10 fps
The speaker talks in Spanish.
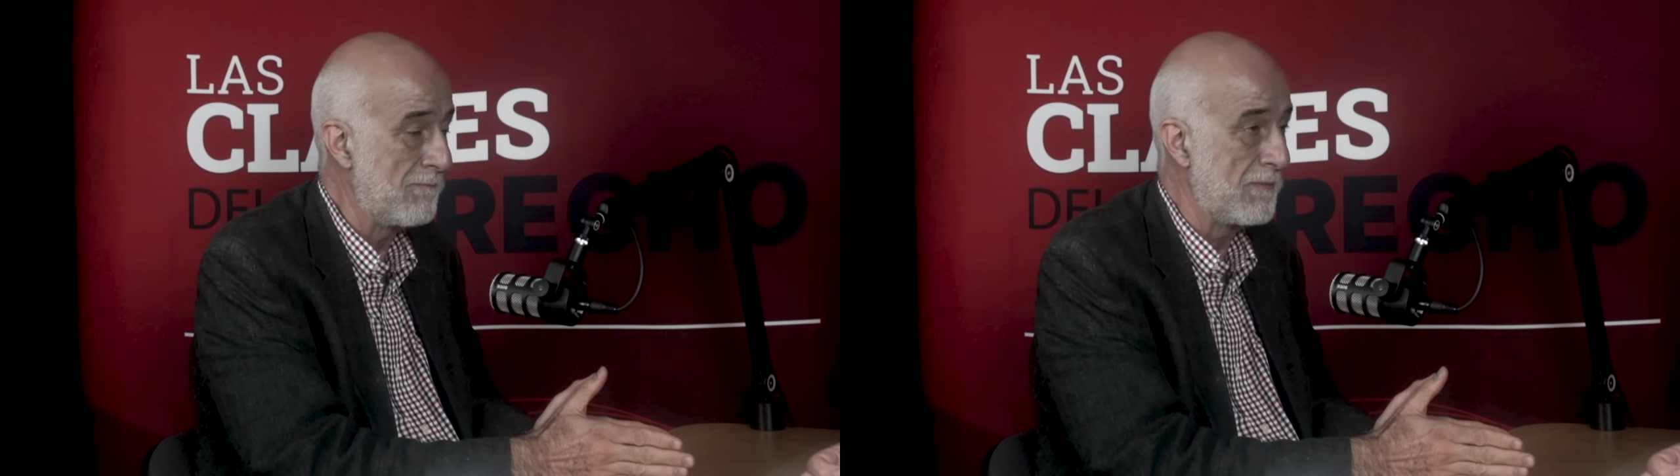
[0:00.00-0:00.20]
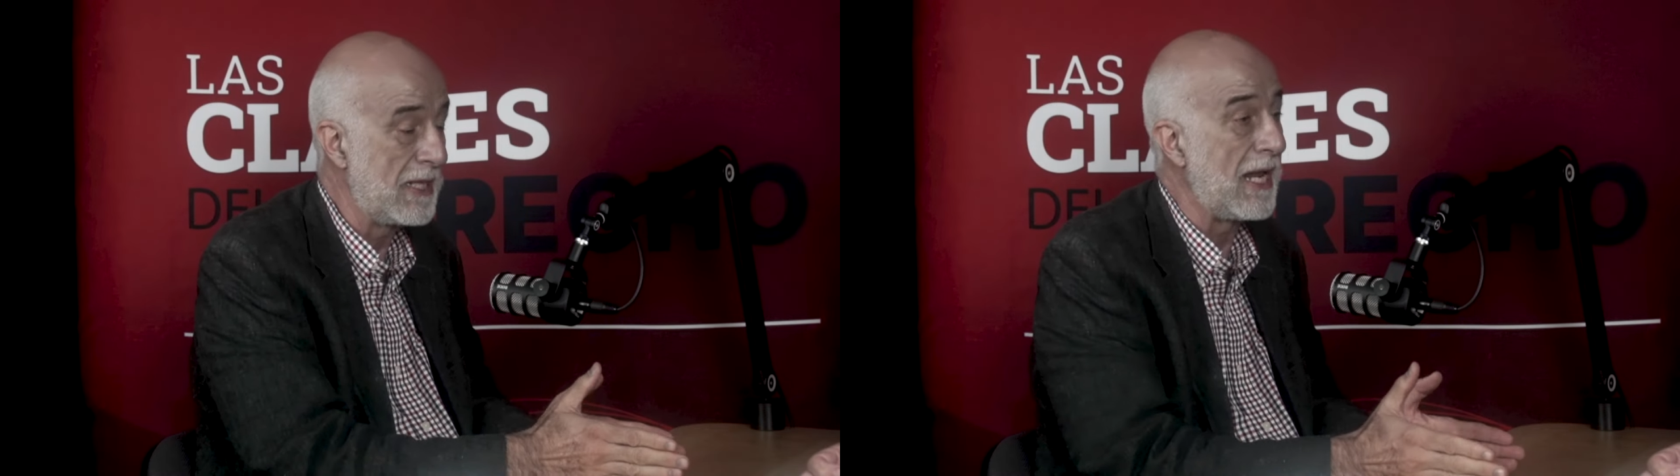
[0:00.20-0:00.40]

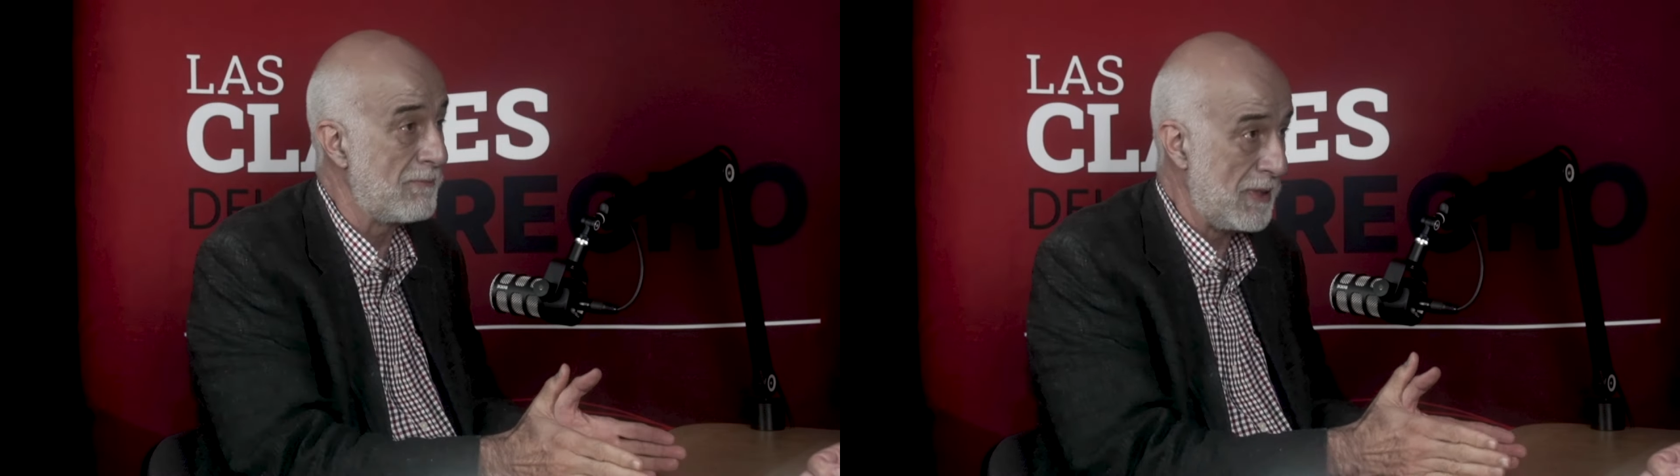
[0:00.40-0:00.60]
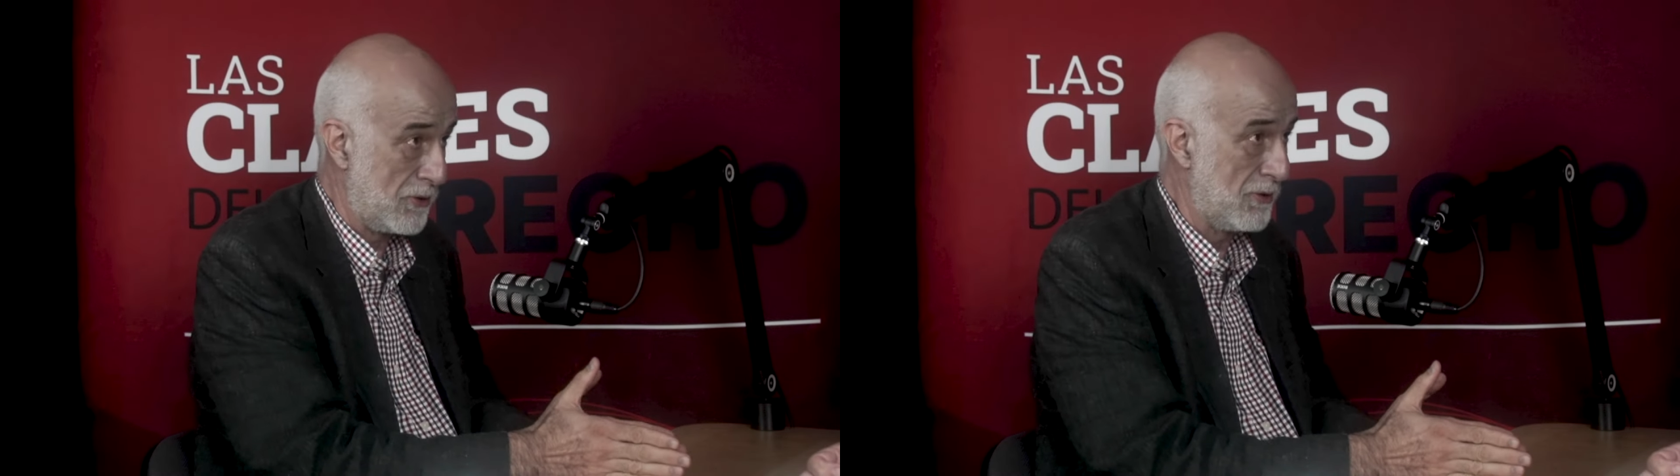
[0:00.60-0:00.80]
si la
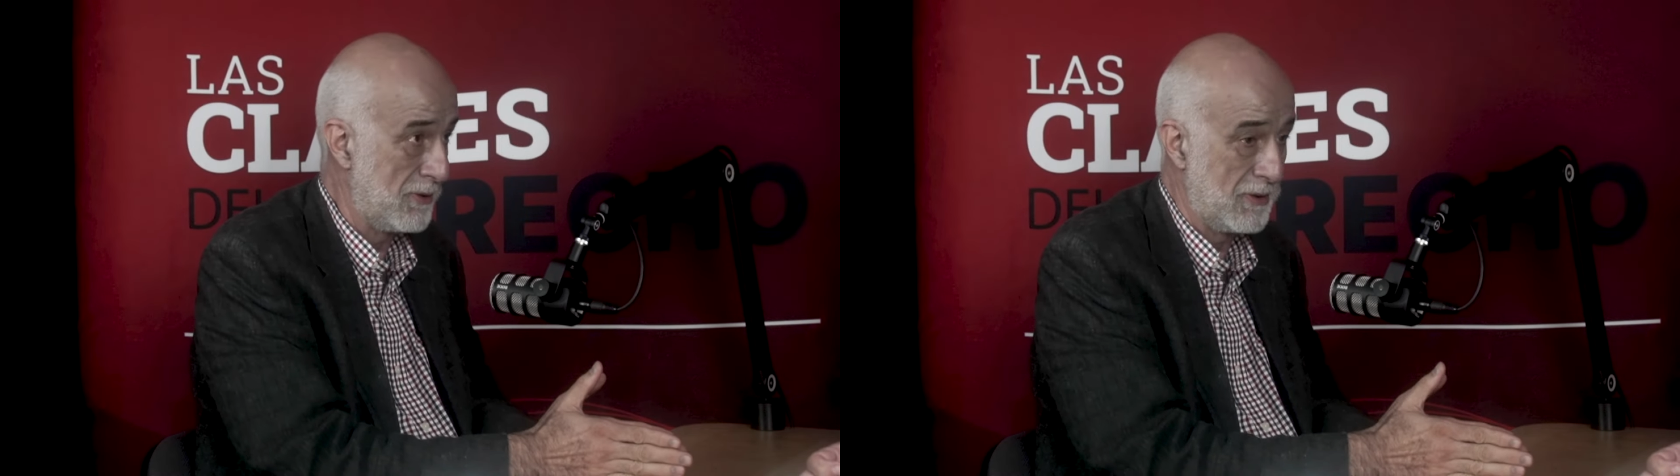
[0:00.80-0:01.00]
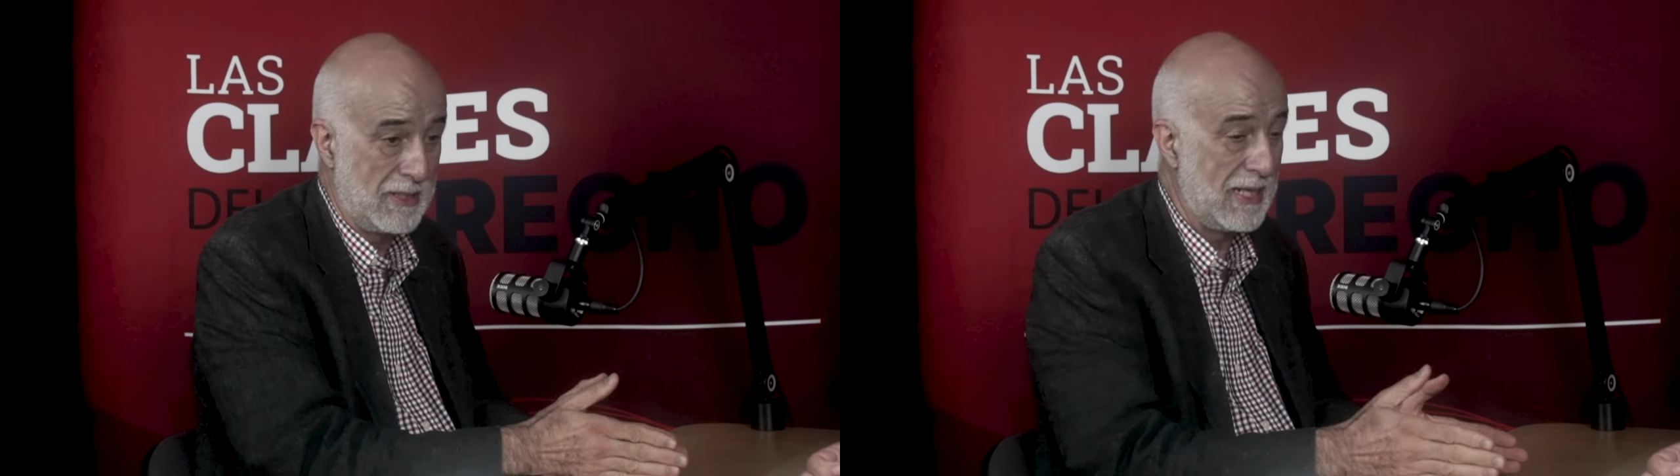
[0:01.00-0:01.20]
admito
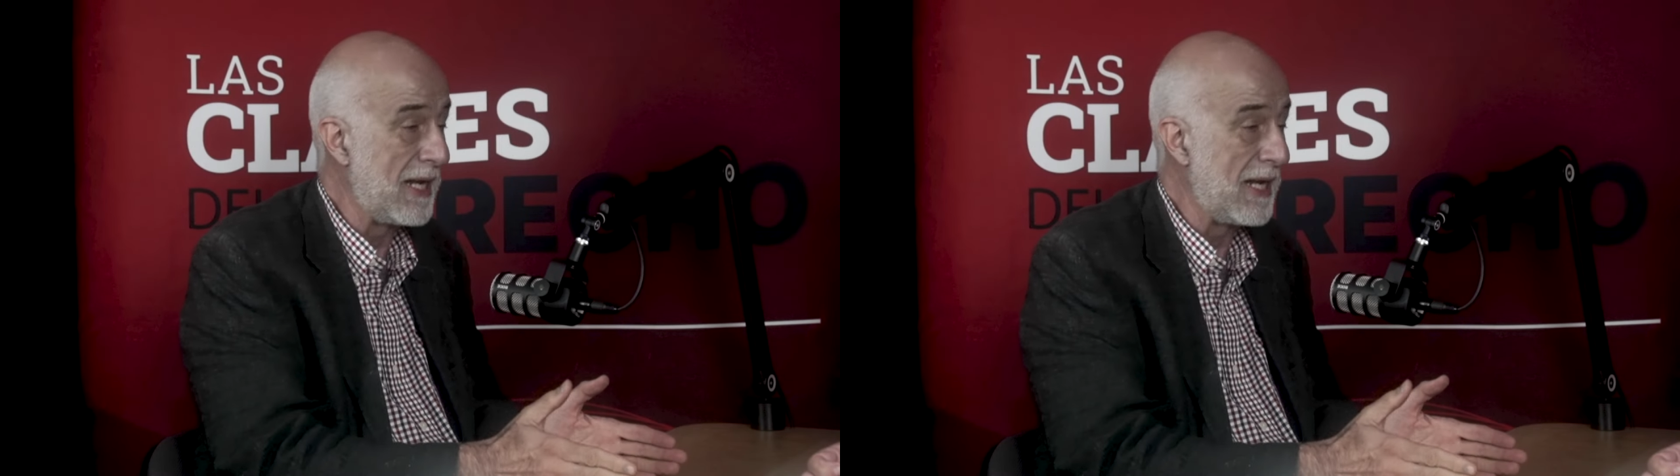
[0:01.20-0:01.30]
y la